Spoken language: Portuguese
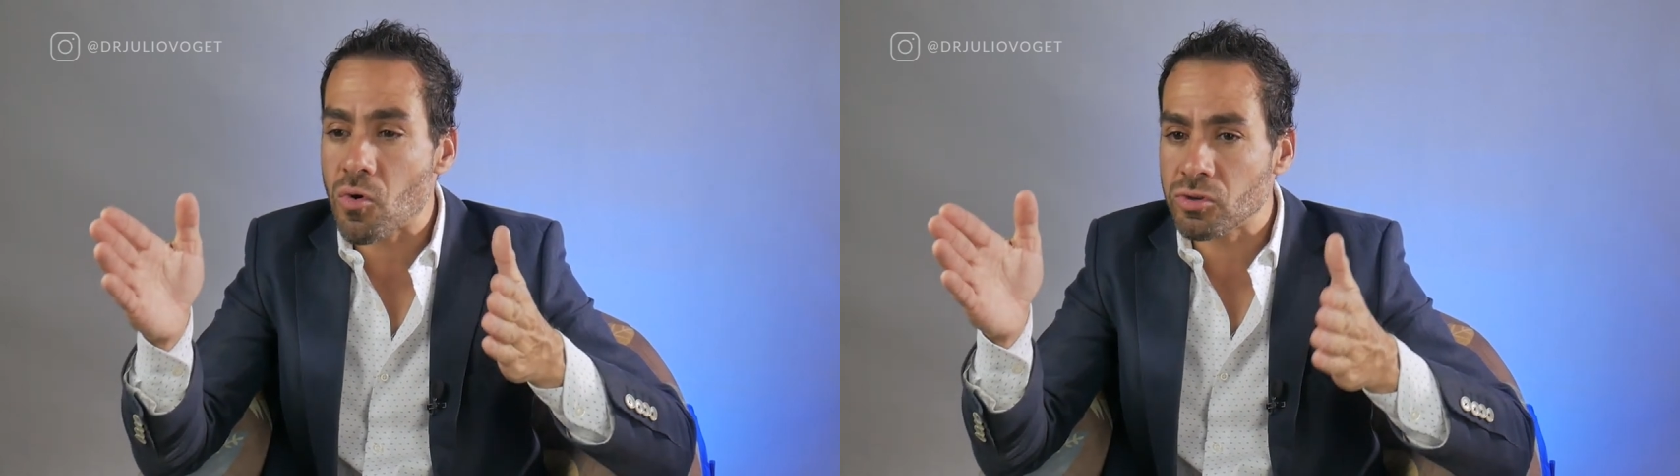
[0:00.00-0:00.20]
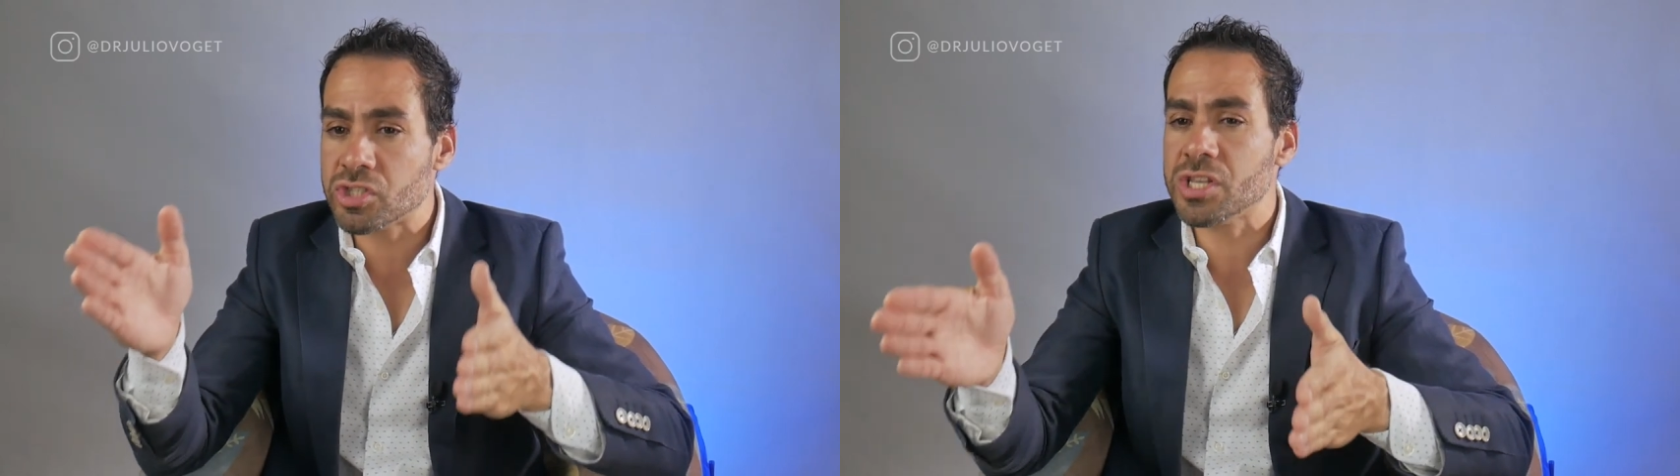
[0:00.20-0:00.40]

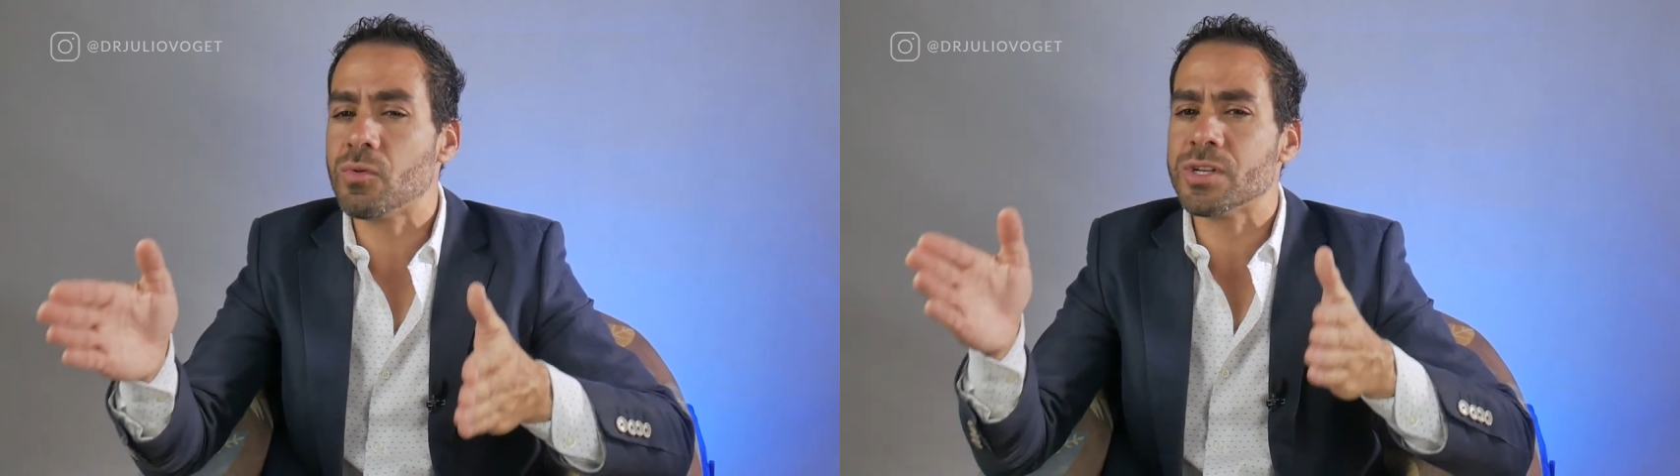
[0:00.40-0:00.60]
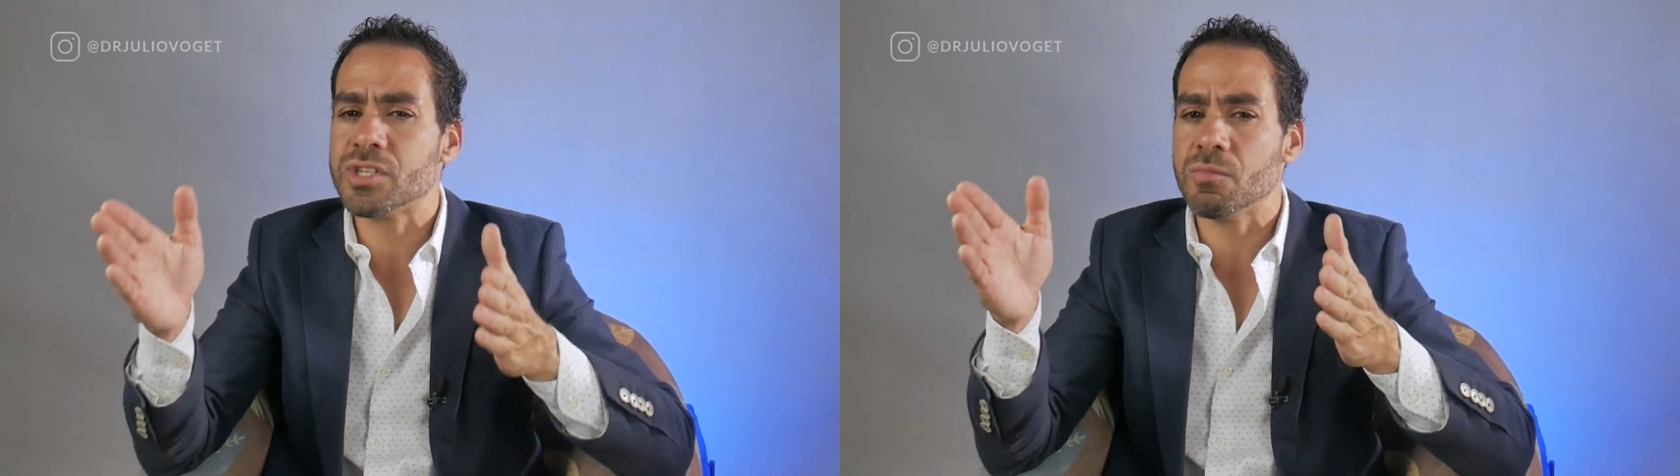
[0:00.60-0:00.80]

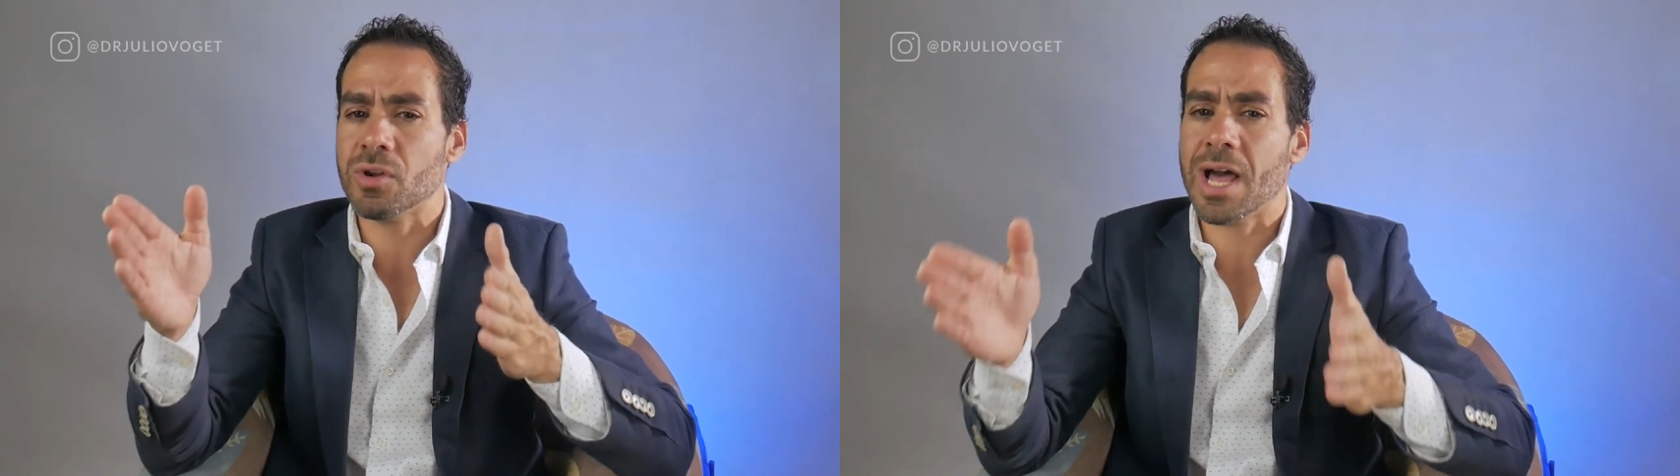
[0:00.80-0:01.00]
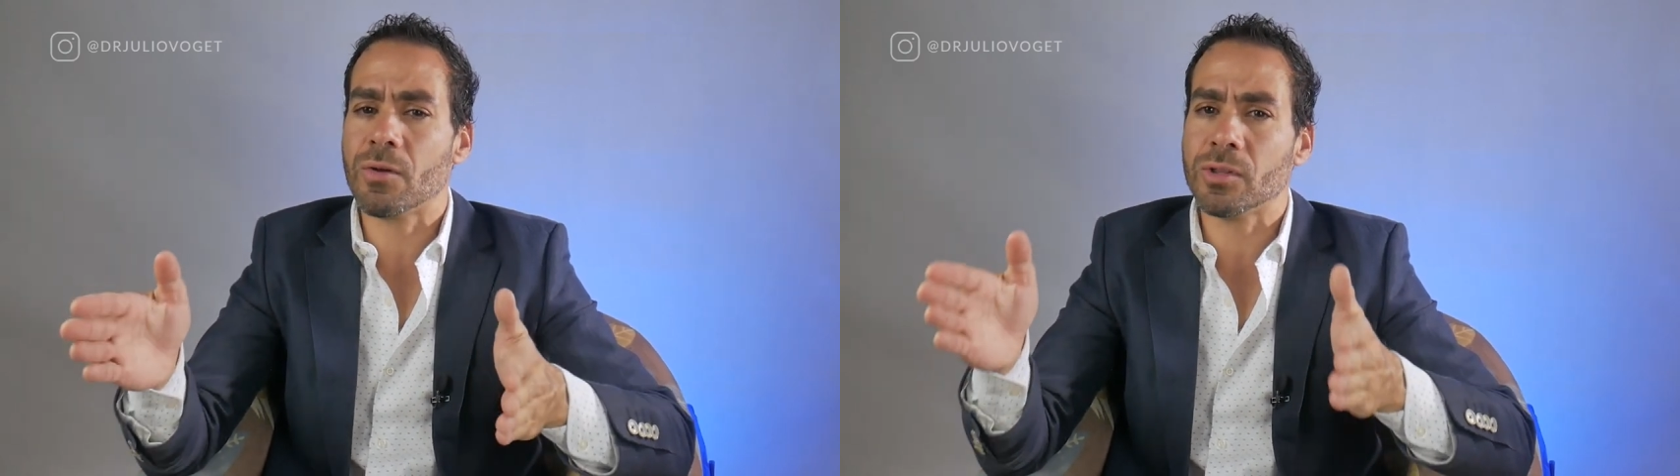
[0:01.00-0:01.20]
consigo
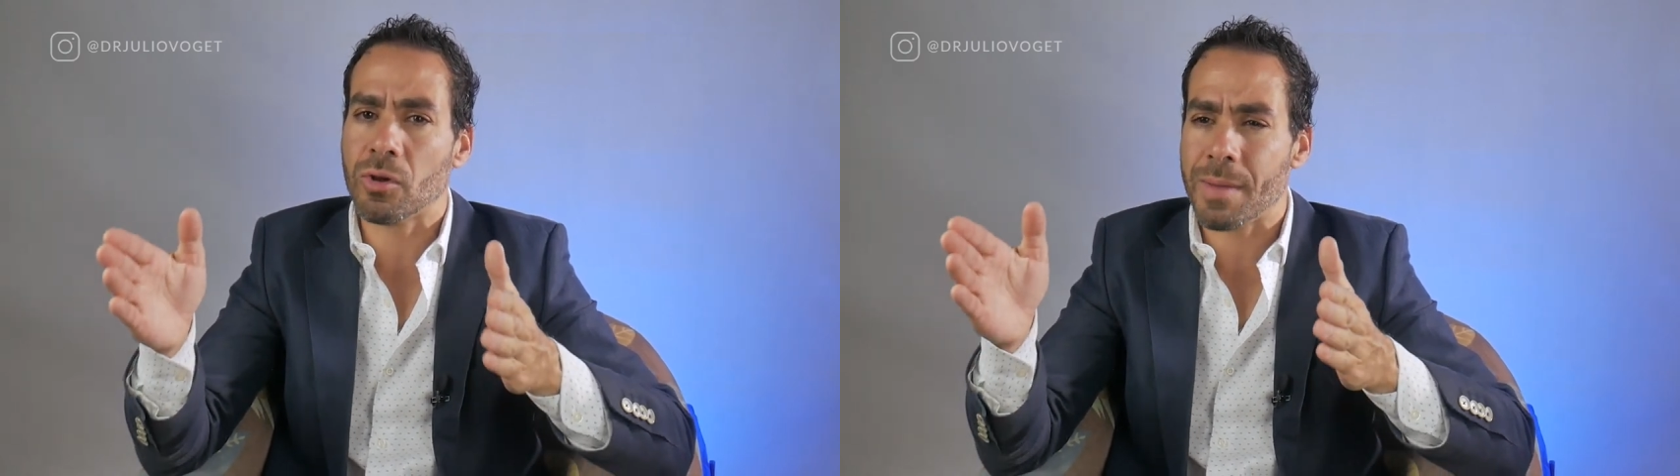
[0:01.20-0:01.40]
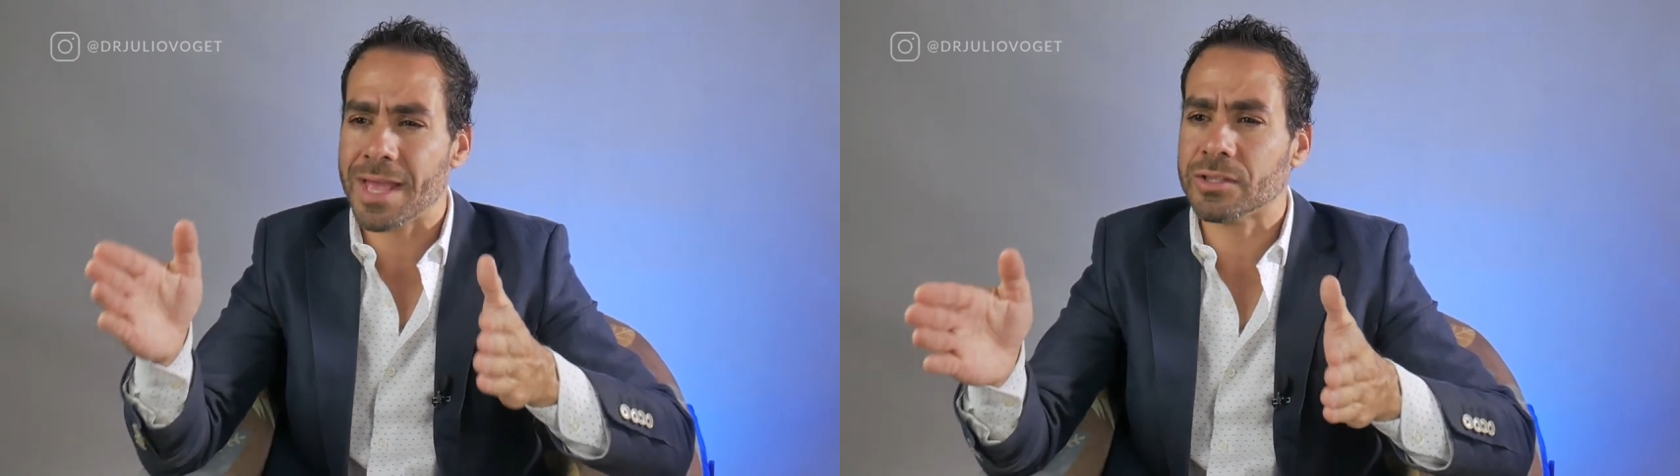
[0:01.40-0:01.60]
estimular o
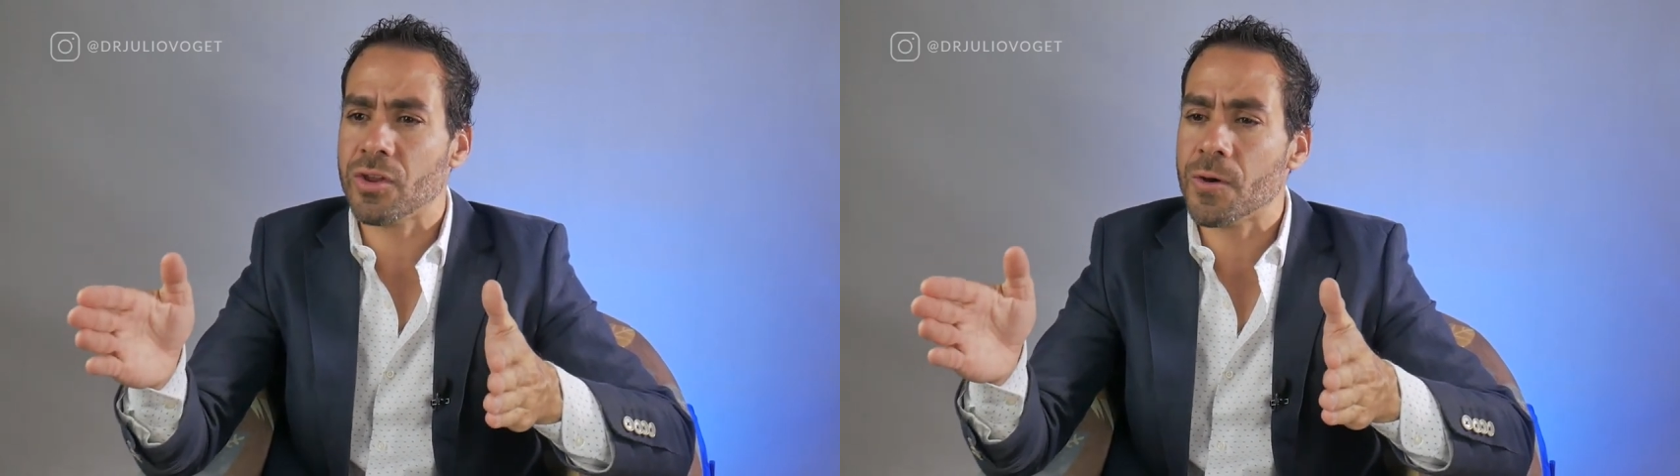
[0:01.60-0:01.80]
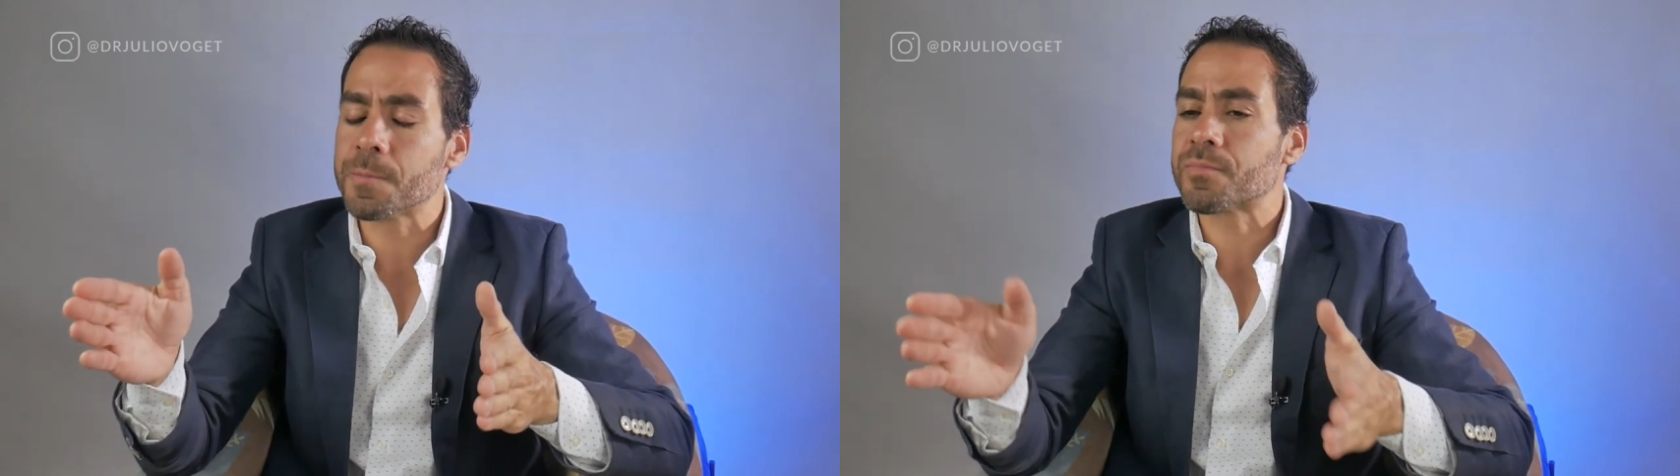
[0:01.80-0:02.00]

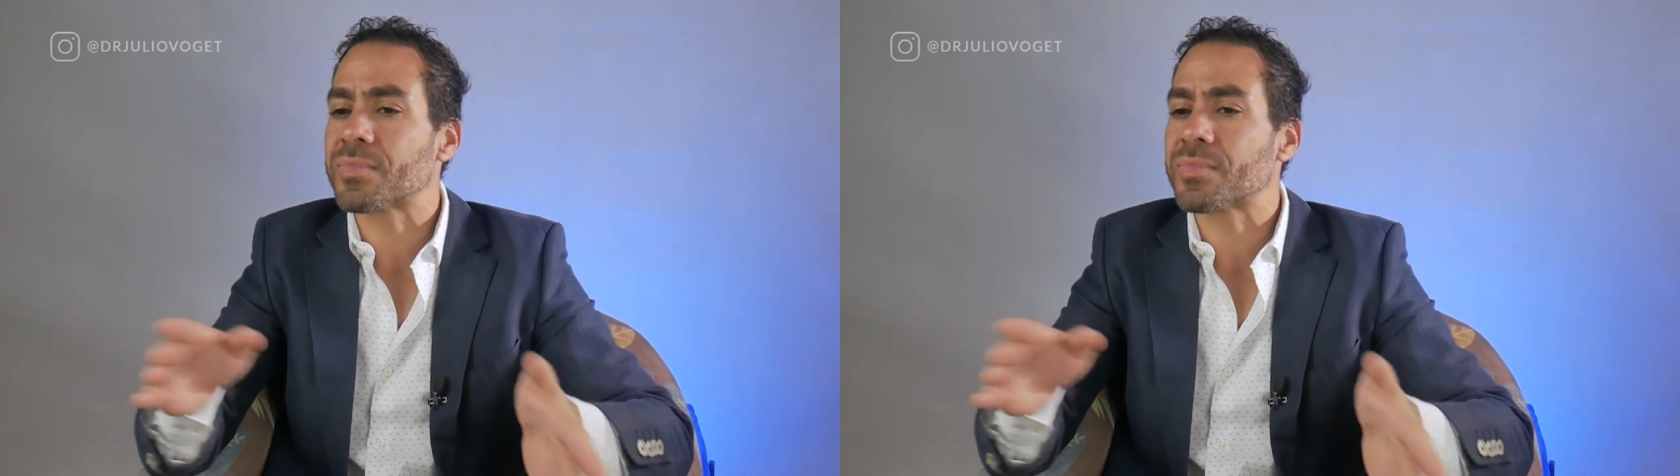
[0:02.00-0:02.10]
endométrio